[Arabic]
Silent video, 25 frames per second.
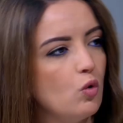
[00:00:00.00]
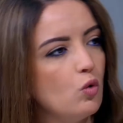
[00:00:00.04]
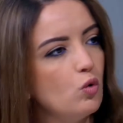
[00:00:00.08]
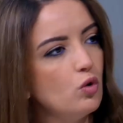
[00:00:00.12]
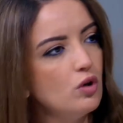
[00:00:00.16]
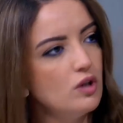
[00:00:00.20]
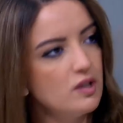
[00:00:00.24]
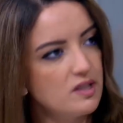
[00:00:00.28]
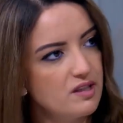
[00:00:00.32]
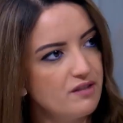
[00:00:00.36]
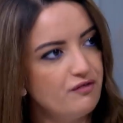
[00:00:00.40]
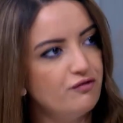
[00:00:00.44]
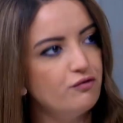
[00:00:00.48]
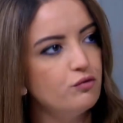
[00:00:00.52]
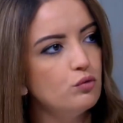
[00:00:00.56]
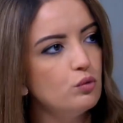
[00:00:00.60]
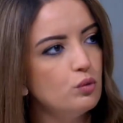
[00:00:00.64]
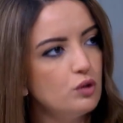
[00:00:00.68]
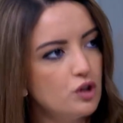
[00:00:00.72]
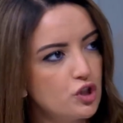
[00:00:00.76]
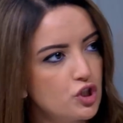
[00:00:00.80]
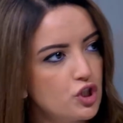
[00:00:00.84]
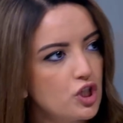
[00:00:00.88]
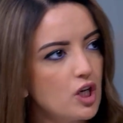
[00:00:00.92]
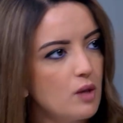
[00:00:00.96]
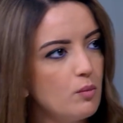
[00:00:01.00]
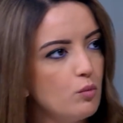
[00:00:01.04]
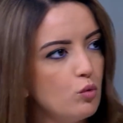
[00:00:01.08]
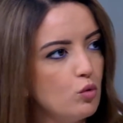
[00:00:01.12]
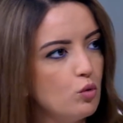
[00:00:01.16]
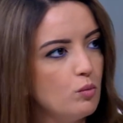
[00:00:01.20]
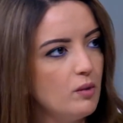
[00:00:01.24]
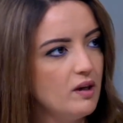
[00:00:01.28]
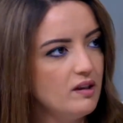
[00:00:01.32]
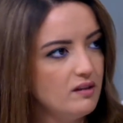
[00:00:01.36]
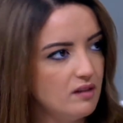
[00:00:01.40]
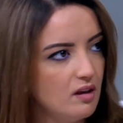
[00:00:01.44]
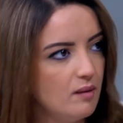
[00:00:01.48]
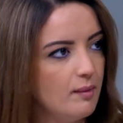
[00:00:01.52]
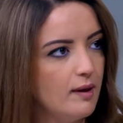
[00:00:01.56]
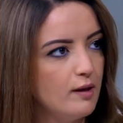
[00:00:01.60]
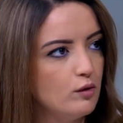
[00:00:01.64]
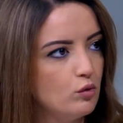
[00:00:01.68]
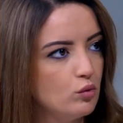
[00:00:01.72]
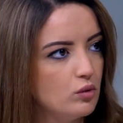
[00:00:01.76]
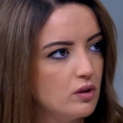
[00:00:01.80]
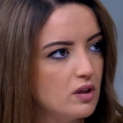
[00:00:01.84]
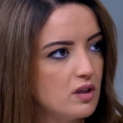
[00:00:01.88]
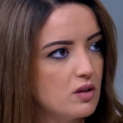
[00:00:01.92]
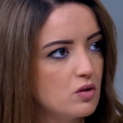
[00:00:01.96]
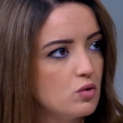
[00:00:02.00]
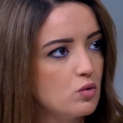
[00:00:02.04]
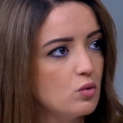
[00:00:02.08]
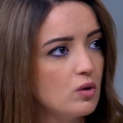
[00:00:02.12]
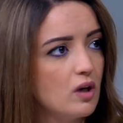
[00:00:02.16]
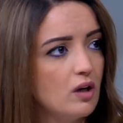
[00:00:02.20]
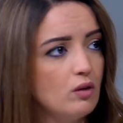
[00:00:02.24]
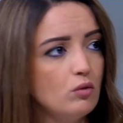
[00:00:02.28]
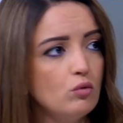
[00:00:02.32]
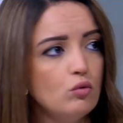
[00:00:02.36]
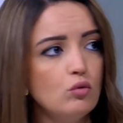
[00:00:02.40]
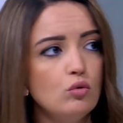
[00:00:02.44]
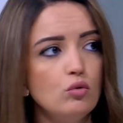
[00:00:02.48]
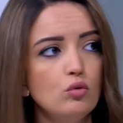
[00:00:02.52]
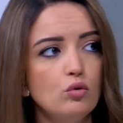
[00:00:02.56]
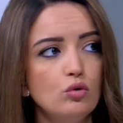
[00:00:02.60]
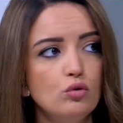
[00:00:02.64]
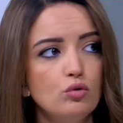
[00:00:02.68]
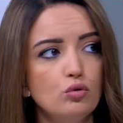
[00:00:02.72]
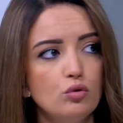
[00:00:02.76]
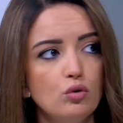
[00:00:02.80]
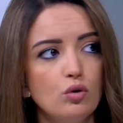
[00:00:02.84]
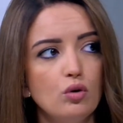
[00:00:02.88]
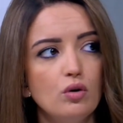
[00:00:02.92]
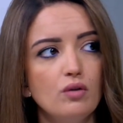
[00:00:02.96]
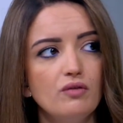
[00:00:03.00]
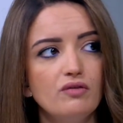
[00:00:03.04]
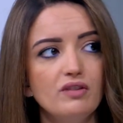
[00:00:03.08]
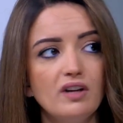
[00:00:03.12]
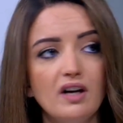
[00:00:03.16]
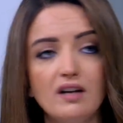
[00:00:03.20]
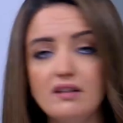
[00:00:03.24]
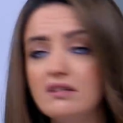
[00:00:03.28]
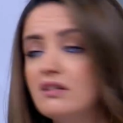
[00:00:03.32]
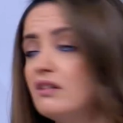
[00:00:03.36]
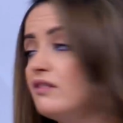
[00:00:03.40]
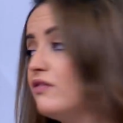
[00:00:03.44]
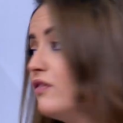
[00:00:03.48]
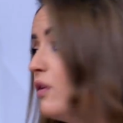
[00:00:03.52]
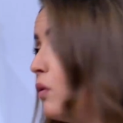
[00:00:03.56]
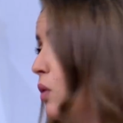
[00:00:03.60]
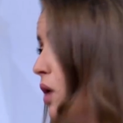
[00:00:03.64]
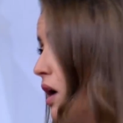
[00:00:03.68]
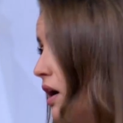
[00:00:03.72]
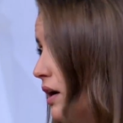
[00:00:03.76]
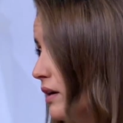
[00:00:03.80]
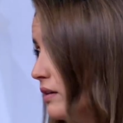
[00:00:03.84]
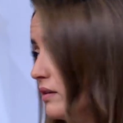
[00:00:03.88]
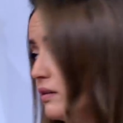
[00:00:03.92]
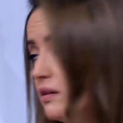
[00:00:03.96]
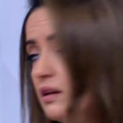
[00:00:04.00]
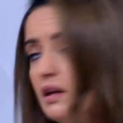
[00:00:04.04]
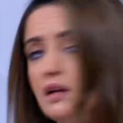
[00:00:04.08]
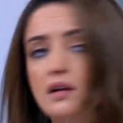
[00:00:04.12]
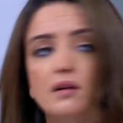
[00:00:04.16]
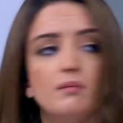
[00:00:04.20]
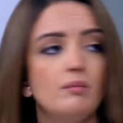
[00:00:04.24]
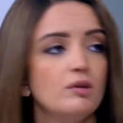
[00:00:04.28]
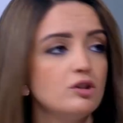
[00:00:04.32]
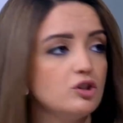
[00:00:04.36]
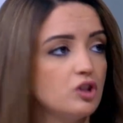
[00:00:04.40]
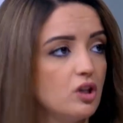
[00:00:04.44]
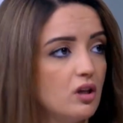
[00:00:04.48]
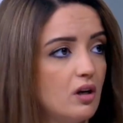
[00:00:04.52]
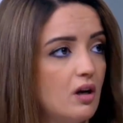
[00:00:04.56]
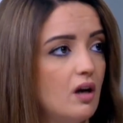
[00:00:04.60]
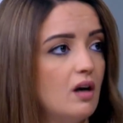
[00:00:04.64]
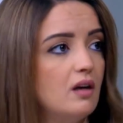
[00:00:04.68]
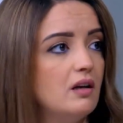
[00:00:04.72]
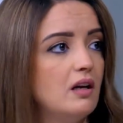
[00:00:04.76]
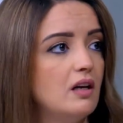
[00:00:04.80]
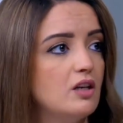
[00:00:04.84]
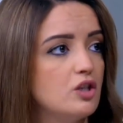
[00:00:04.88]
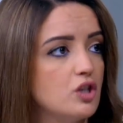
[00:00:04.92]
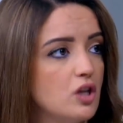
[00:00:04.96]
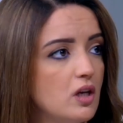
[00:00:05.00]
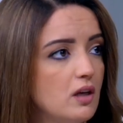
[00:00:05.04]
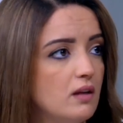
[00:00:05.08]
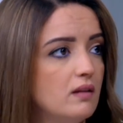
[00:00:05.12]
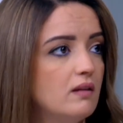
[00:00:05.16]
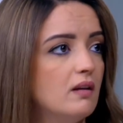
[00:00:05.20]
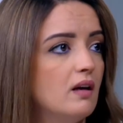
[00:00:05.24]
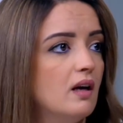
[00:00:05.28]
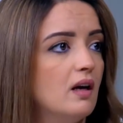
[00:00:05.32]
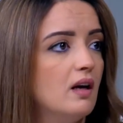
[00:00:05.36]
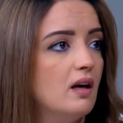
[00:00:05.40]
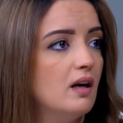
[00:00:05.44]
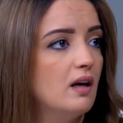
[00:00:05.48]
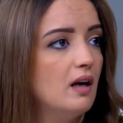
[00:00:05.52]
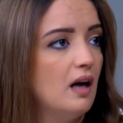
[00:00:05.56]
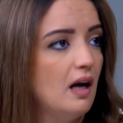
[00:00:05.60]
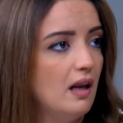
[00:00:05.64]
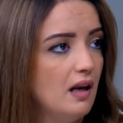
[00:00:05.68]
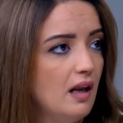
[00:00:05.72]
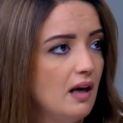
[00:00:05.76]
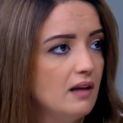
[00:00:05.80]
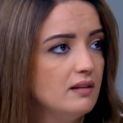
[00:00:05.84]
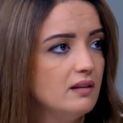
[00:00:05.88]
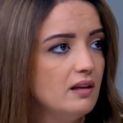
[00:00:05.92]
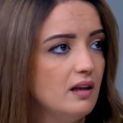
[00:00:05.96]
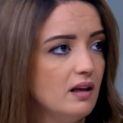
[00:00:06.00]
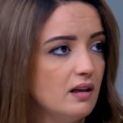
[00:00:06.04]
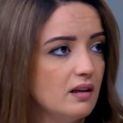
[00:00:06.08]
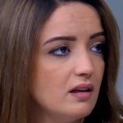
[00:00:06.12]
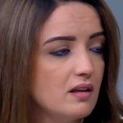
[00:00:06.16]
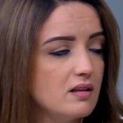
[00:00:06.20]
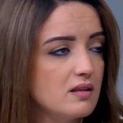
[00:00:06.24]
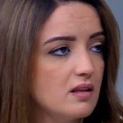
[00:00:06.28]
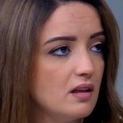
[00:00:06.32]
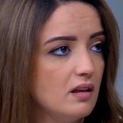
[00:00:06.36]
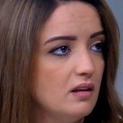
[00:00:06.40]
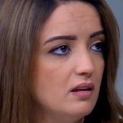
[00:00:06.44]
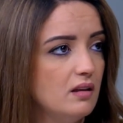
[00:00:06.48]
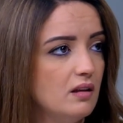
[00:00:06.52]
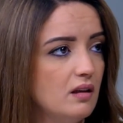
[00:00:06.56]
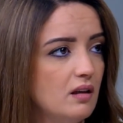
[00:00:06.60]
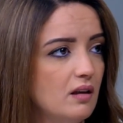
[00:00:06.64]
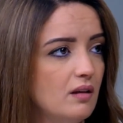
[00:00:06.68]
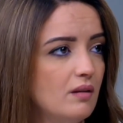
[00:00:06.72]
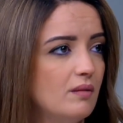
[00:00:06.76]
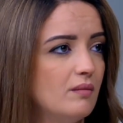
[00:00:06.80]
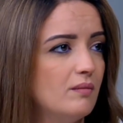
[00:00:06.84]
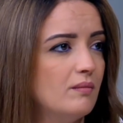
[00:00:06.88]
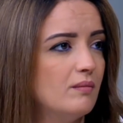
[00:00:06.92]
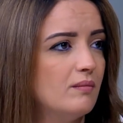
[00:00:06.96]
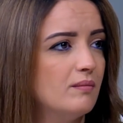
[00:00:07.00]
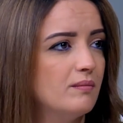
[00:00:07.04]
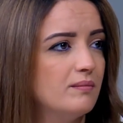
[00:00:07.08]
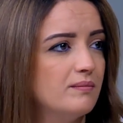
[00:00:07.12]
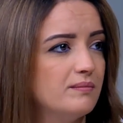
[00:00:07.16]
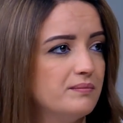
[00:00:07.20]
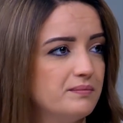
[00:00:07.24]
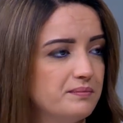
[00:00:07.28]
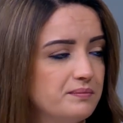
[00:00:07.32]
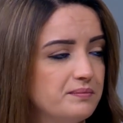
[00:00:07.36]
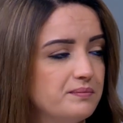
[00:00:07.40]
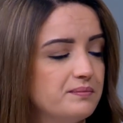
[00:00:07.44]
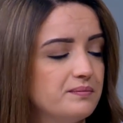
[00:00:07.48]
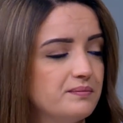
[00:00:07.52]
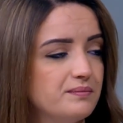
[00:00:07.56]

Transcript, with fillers: ويصفوه ويشربوا ميه البقدونس وكانوا يقولوا انه انه فيها كثير فوائد للبشره للجلد هل مم. هذا الحكي صحيح ما في مشكله مم.